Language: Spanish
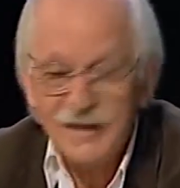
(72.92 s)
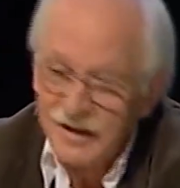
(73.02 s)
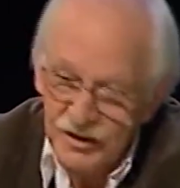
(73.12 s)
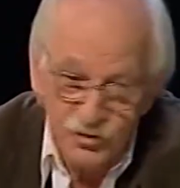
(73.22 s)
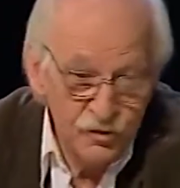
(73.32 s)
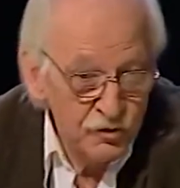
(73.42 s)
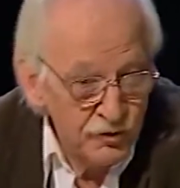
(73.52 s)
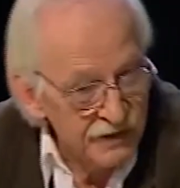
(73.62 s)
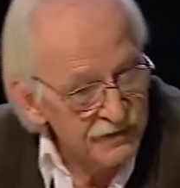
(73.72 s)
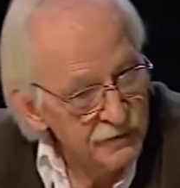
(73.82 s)
Y las
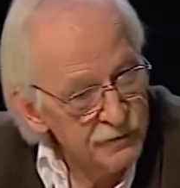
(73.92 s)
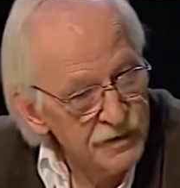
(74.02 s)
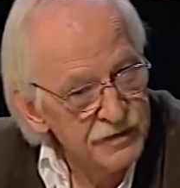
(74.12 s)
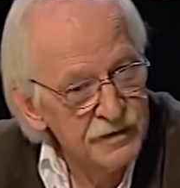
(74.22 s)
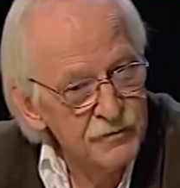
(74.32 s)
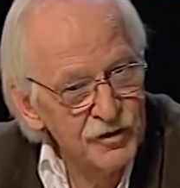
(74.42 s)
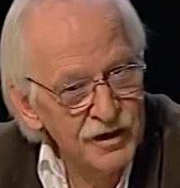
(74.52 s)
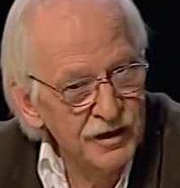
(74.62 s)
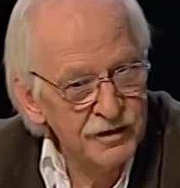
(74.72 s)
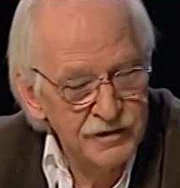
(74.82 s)
culturas también se,
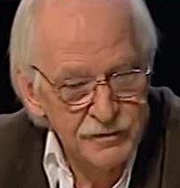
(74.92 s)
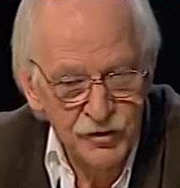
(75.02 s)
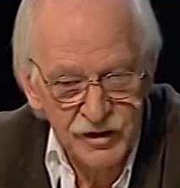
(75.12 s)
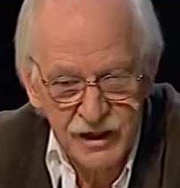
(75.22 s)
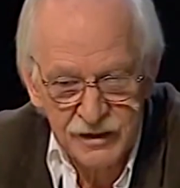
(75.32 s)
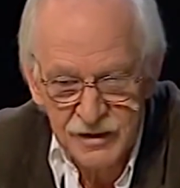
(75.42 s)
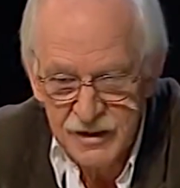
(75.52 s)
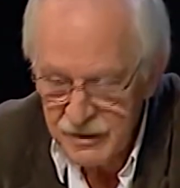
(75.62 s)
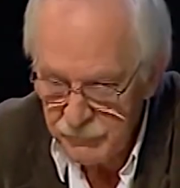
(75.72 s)
morirán.